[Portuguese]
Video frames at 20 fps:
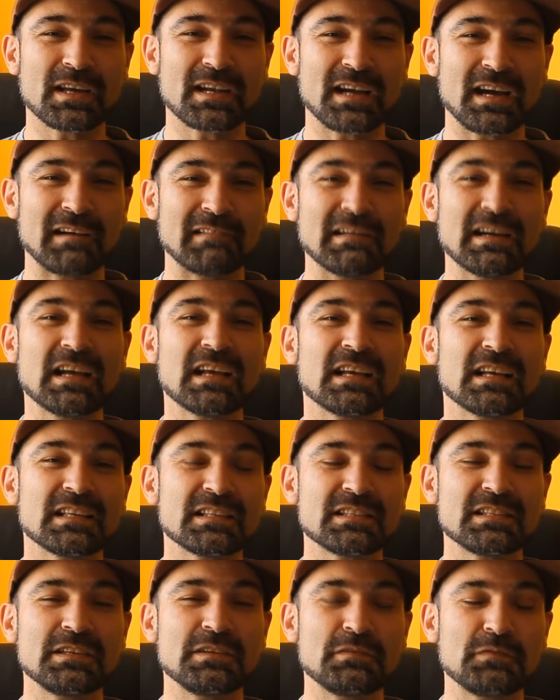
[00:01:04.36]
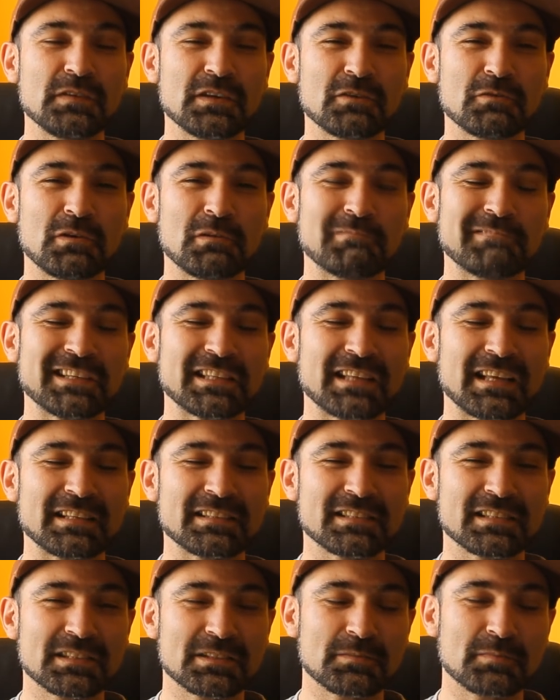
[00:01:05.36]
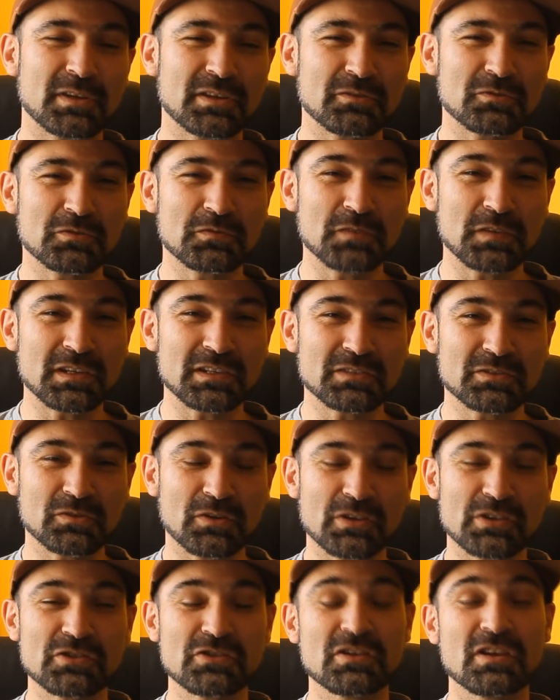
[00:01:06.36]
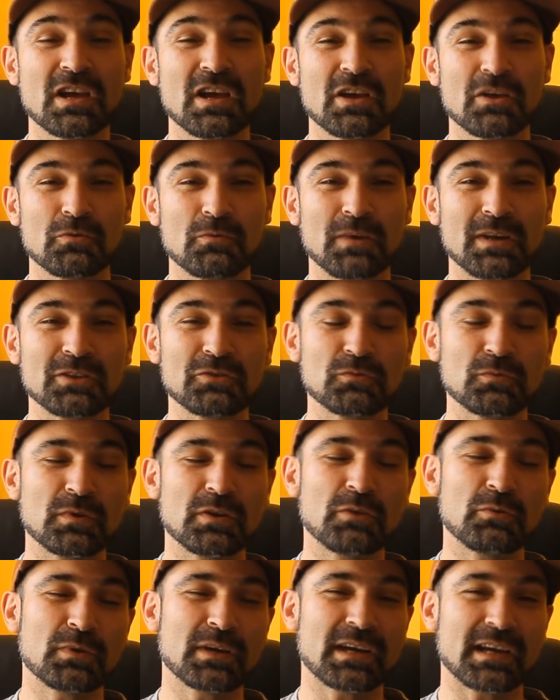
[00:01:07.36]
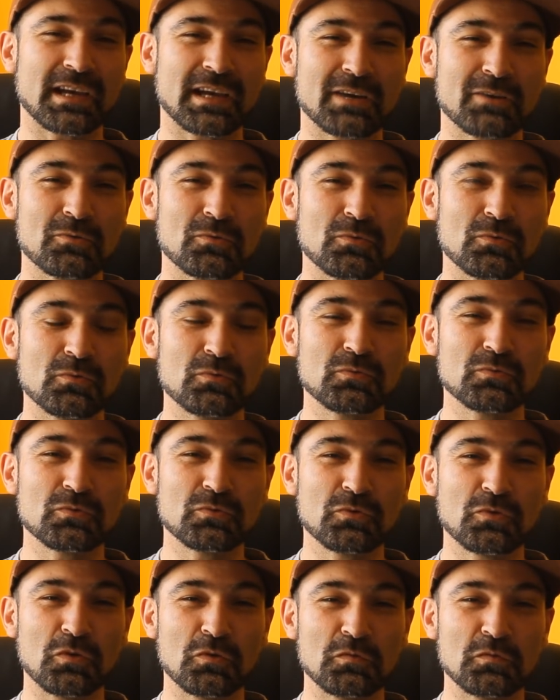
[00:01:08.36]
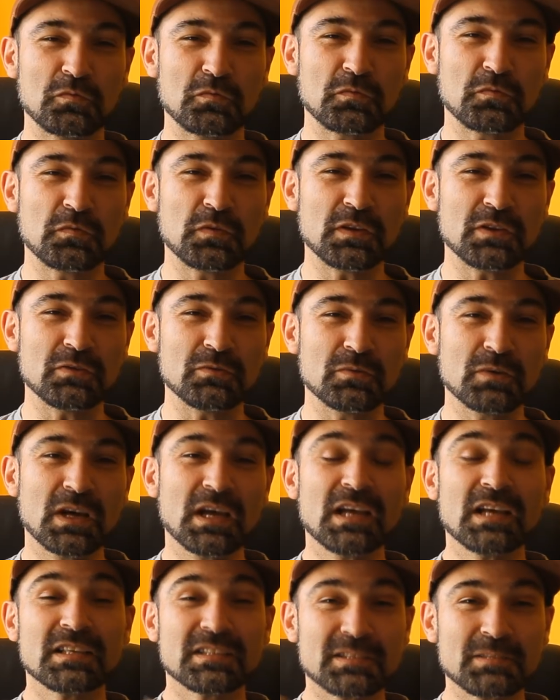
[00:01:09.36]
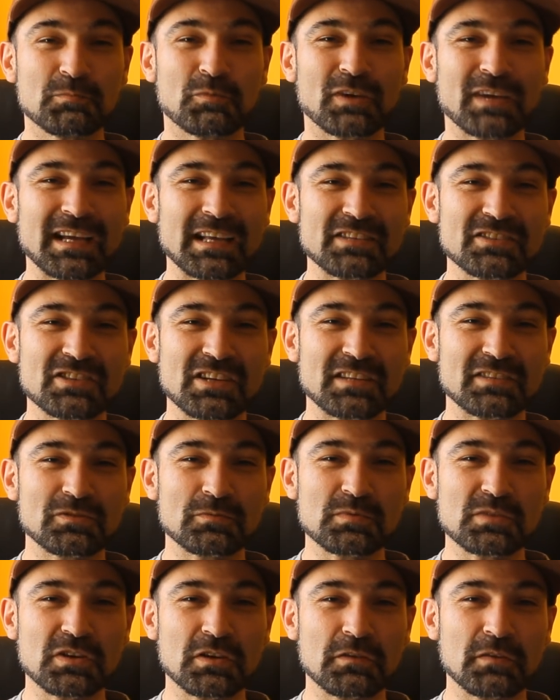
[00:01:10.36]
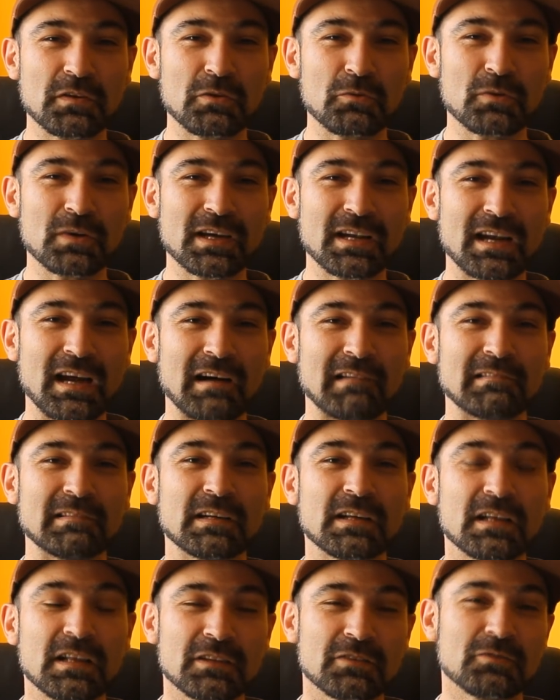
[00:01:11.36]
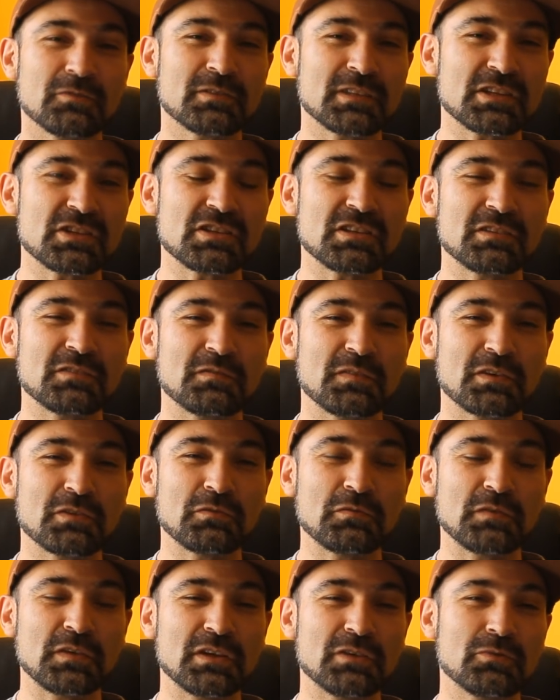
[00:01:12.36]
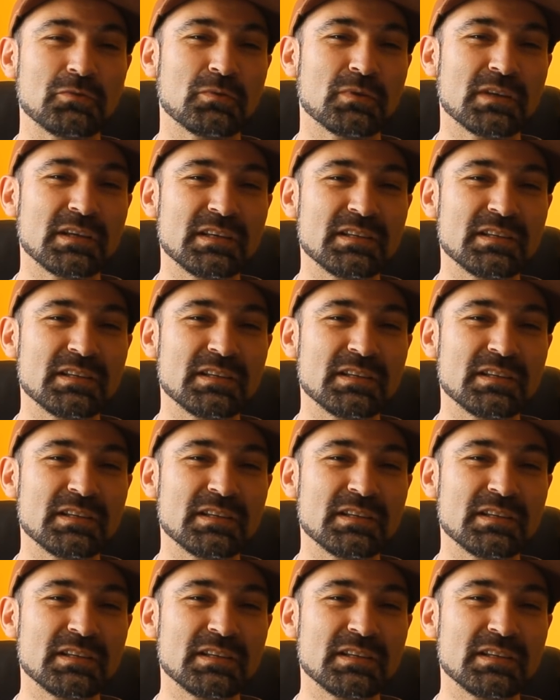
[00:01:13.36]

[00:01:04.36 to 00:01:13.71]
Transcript: ao canal. Assim ficam habilitados a receber notificações quando eu carrego um novo vídeo. Se por acaso já subscreveram o canal, não deixem de ver o vídeo